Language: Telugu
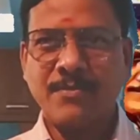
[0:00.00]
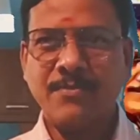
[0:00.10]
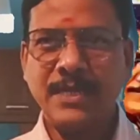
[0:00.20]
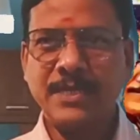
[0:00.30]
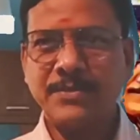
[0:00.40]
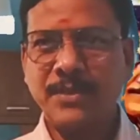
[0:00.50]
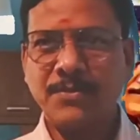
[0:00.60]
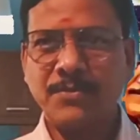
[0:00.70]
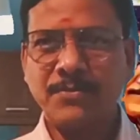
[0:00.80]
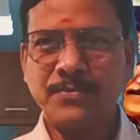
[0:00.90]
వీళ్ళిద్దరూ
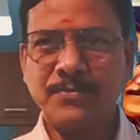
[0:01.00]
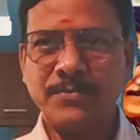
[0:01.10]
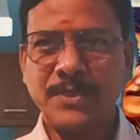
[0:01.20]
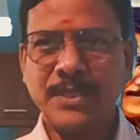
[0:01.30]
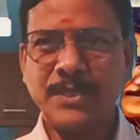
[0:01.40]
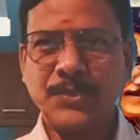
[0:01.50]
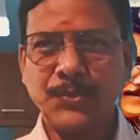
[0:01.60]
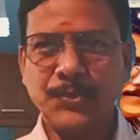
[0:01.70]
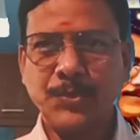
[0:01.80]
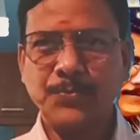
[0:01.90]

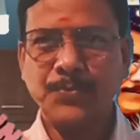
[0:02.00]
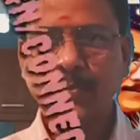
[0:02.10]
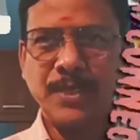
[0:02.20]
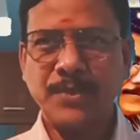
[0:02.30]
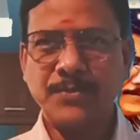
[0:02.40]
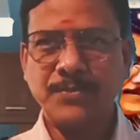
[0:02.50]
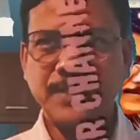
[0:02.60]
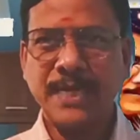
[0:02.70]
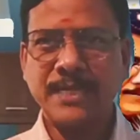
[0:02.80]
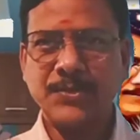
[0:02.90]
యూట్యూబ్స్ నేను
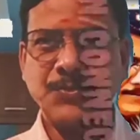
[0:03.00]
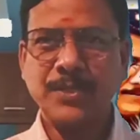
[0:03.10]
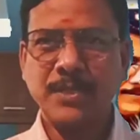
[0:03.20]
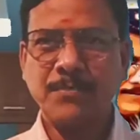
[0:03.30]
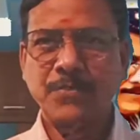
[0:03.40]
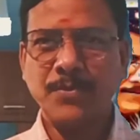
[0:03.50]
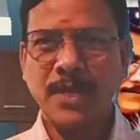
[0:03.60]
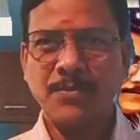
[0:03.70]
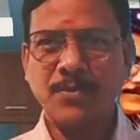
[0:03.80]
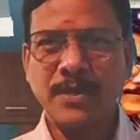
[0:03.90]
ఛానల్స్ చూసేటప్పుడు
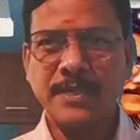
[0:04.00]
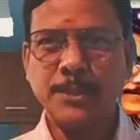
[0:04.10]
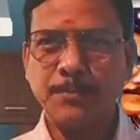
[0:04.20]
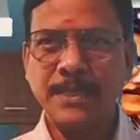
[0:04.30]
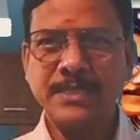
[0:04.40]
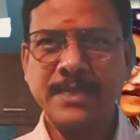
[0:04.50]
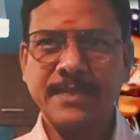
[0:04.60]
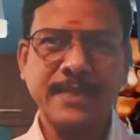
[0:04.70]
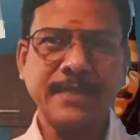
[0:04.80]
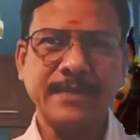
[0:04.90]
నాకు ఒక ఇన్స్పిరేషన్ అనేది
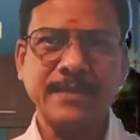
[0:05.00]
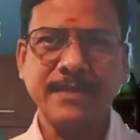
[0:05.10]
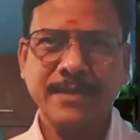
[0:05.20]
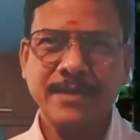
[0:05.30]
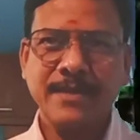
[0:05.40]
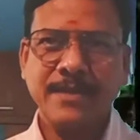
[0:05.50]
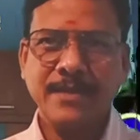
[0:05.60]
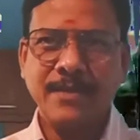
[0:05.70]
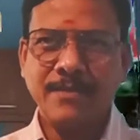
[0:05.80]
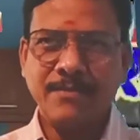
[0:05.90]
కలిగింది
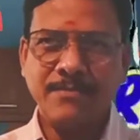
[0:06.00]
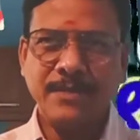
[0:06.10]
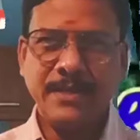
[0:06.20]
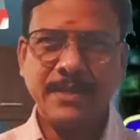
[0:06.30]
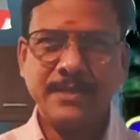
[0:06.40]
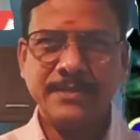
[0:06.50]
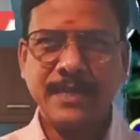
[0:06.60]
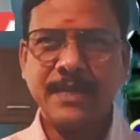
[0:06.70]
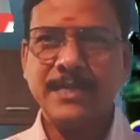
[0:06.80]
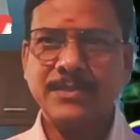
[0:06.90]
ఈ రెండు
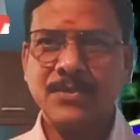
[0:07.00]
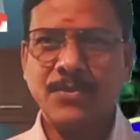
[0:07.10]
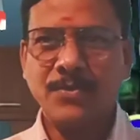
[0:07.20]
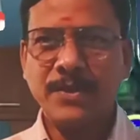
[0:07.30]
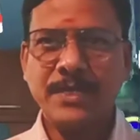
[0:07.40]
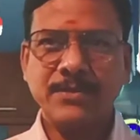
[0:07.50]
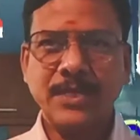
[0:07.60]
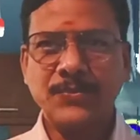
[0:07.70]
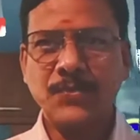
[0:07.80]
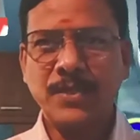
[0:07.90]
ఛానల్స్లో నేను
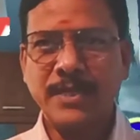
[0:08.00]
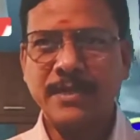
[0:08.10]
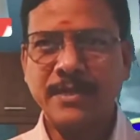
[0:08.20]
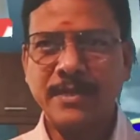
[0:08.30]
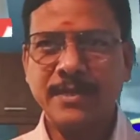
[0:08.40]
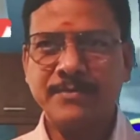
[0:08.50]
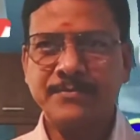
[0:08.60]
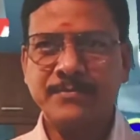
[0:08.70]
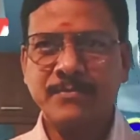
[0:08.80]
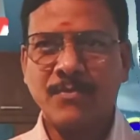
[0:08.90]
తెలుసుకున్నది ఏంటంటే
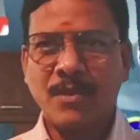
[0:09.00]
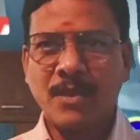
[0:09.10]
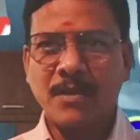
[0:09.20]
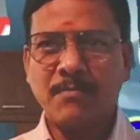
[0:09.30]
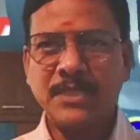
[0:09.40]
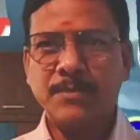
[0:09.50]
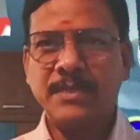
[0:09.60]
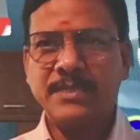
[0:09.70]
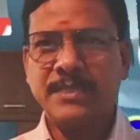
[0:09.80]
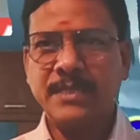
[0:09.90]
మంచి
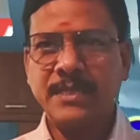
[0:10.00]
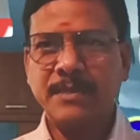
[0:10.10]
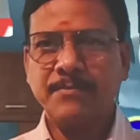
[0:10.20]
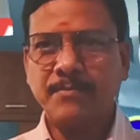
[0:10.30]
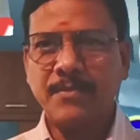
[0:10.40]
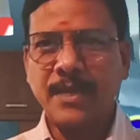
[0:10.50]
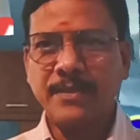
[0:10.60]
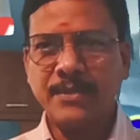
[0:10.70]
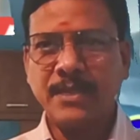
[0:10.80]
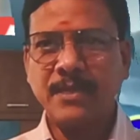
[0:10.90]
మంచి
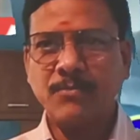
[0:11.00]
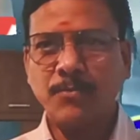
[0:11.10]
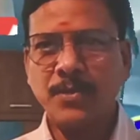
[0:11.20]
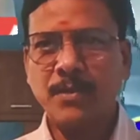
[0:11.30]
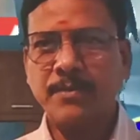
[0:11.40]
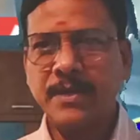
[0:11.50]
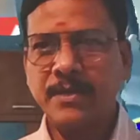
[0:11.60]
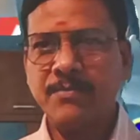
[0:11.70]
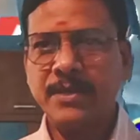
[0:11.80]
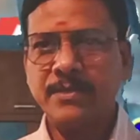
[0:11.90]
అందరికీ
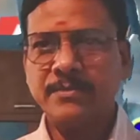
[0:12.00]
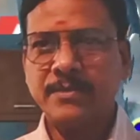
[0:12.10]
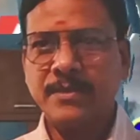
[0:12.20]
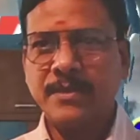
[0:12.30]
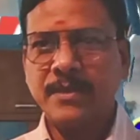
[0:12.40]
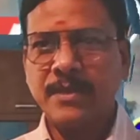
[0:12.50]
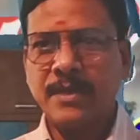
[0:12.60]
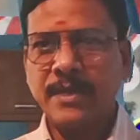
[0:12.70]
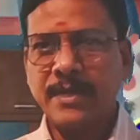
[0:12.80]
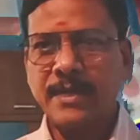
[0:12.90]
ఉపయోగపడేవి
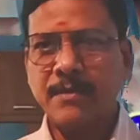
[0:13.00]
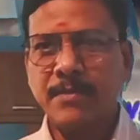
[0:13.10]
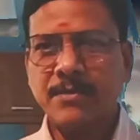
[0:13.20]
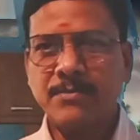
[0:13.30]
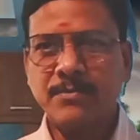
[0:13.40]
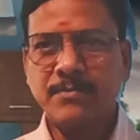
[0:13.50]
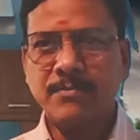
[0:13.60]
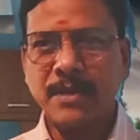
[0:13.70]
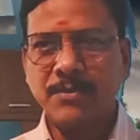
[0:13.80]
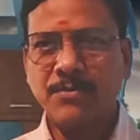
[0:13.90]
అలాగే మనం
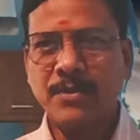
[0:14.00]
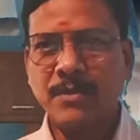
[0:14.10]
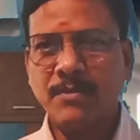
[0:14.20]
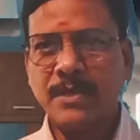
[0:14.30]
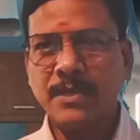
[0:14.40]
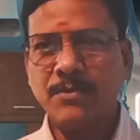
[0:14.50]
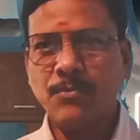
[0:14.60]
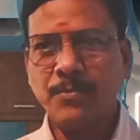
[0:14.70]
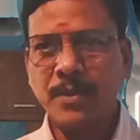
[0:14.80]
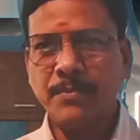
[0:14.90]
మనం కూడా వాళ్ళకి
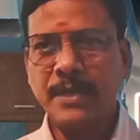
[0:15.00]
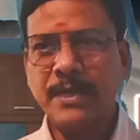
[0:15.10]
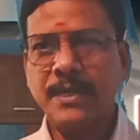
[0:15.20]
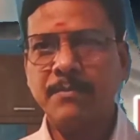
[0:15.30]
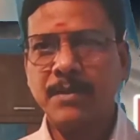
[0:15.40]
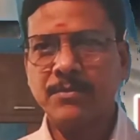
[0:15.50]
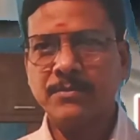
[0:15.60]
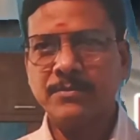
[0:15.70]
ఉపయోగపడేలా మనం